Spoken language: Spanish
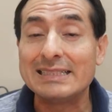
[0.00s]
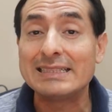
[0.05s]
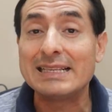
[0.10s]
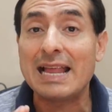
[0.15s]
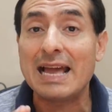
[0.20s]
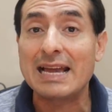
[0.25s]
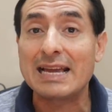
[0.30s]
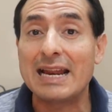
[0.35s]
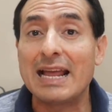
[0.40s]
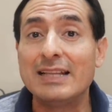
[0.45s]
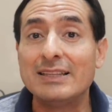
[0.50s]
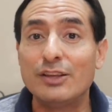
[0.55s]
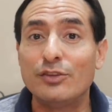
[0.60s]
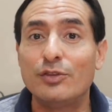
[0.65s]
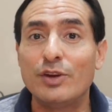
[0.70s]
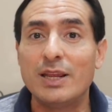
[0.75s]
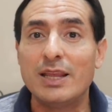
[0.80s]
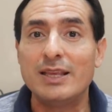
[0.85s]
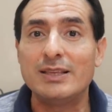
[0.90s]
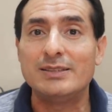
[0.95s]
la gran
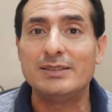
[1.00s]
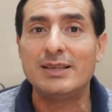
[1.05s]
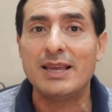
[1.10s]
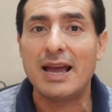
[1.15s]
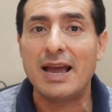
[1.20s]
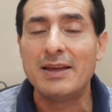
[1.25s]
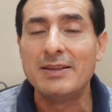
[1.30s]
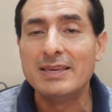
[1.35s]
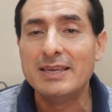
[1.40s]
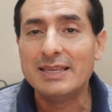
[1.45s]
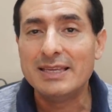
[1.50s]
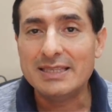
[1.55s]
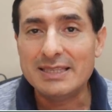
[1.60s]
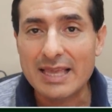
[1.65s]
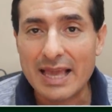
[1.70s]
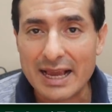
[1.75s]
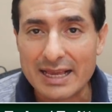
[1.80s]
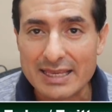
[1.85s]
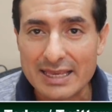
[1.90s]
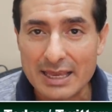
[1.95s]
diferencia.
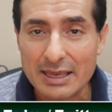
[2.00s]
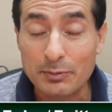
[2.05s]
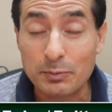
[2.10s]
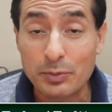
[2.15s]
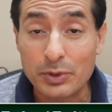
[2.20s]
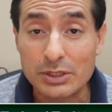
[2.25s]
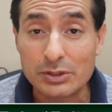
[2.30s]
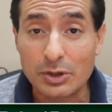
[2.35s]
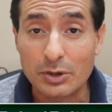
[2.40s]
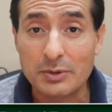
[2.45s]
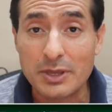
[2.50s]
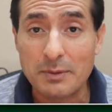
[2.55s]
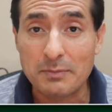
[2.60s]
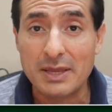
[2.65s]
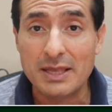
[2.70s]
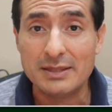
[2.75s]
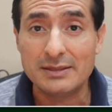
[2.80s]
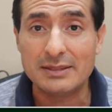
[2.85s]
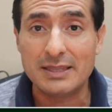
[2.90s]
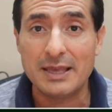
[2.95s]
Y aquí, pues
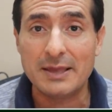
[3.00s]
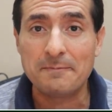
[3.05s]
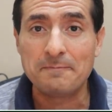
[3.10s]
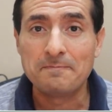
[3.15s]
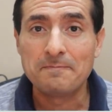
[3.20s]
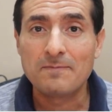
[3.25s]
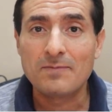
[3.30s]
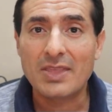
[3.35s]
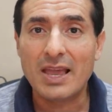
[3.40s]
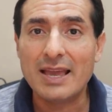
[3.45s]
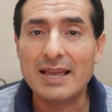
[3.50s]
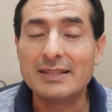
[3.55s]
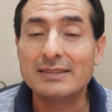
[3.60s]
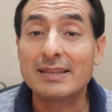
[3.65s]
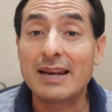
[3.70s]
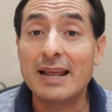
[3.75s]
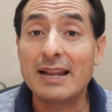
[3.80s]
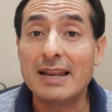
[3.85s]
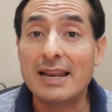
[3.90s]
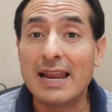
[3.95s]
obviamente, entran